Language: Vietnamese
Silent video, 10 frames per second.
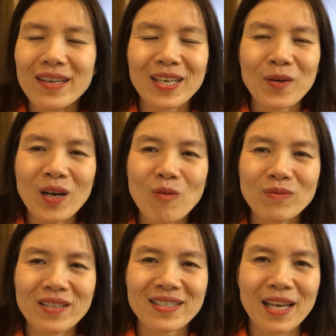nếu
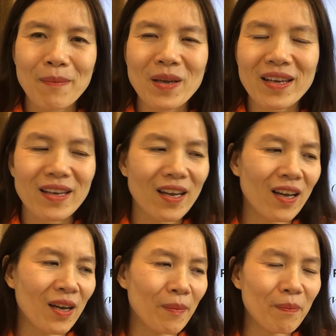không thì sẽ bị
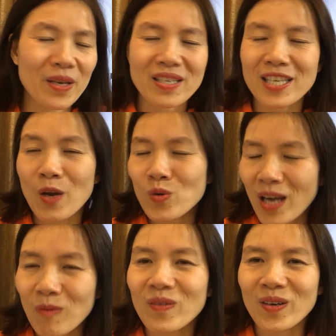à, bị trêu
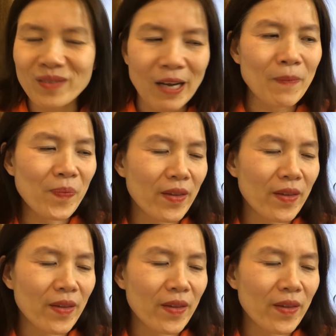chọc đúng không nào